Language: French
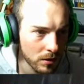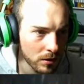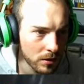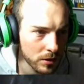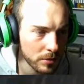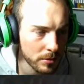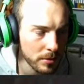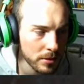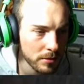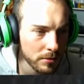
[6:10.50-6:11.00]

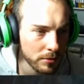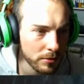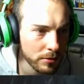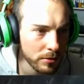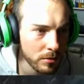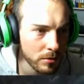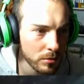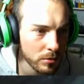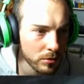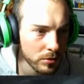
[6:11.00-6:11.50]
J'aime bien, ça me fait
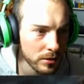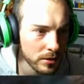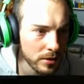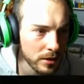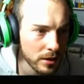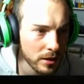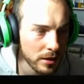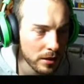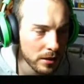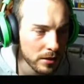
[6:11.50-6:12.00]
vraiment penser
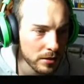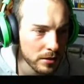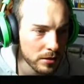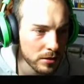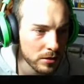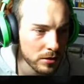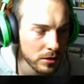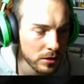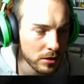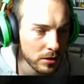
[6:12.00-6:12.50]
à
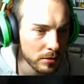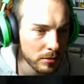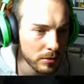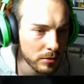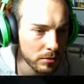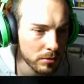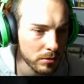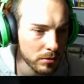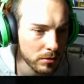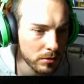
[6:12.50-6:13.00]
Assassin's Creed un petit
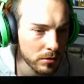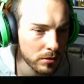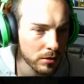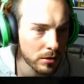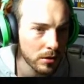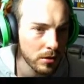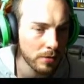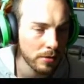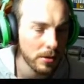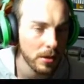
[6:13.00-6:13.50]
peu.
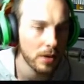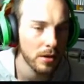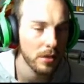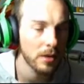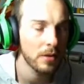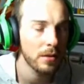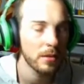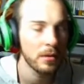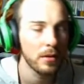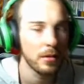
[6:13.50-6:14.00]
Enfin,
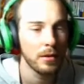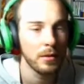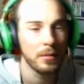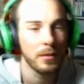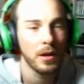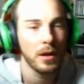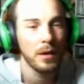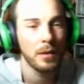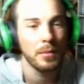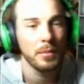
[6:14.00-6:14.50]
le...
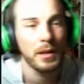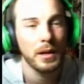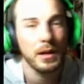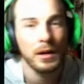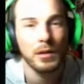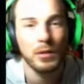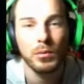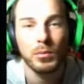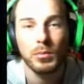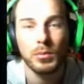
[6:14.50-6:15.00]
pas
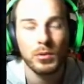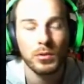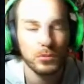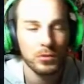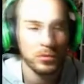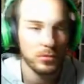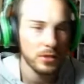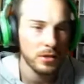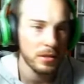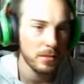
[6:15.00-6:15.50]
l'ambiance,
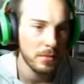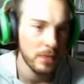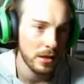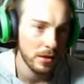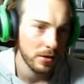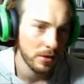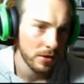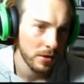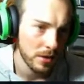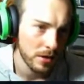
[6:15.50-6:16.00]
tout ça, mais
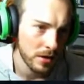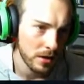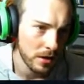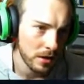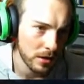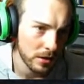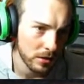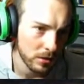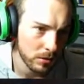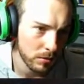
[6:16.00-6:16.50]

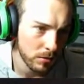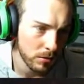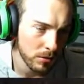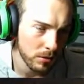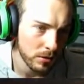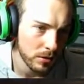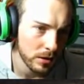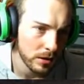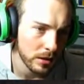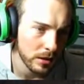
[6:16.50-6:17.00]
les
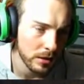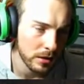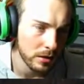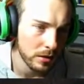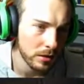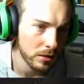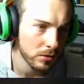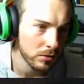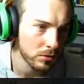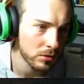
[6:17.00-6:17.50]
commandes et
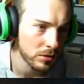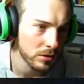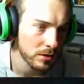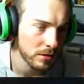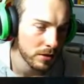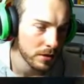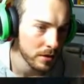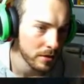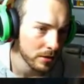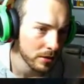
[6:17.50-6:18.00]
tout ce qui
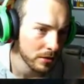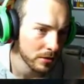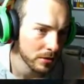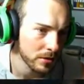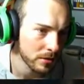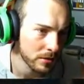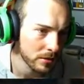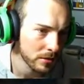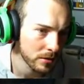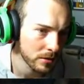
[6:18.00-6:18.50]
va avec.
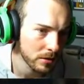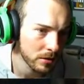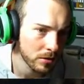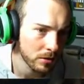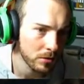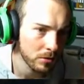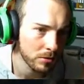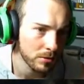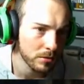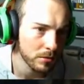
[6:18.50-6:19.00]

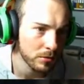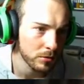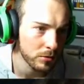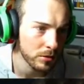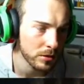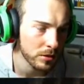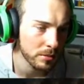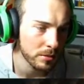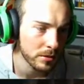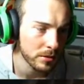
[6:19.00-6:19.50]
Le fait de
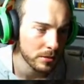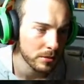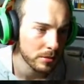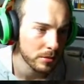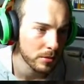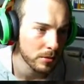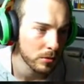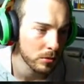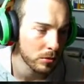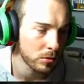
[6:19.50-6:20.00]
monter,
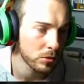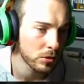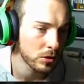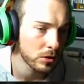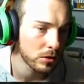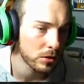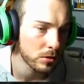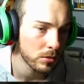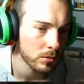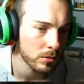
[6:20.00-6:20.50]
principalement. Au oh,
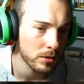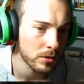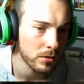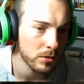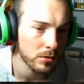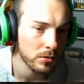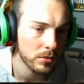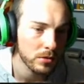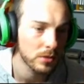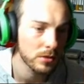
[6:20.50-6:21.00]
dernier tour de
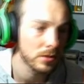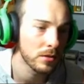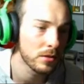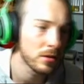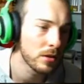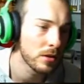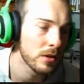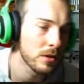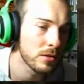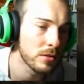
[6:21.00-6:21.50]
aussi. Bah,
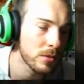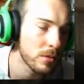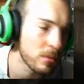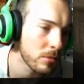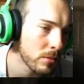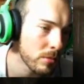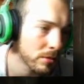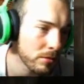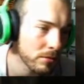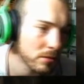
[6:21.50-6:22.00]
Ils ont vraiment
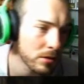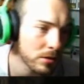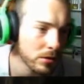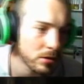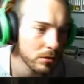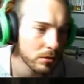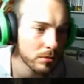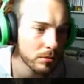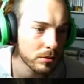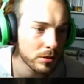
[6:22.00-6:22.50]
bien euh, fait leur
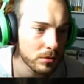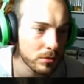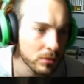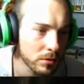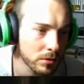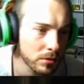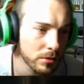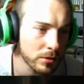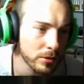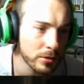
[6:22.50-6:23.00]
euh, petit truc.
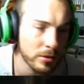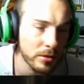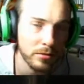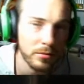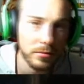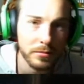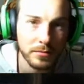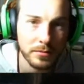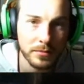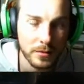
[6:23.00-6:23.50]

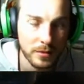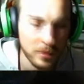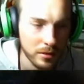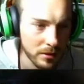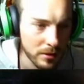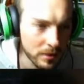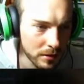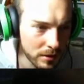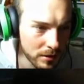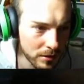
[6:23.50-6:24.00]
Du moins,
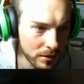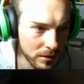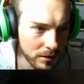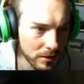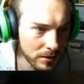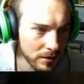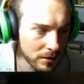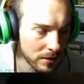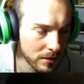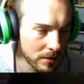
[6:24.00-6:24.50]

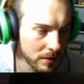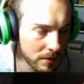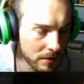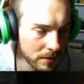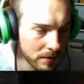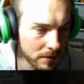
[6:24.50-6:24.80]
l'avoir fait.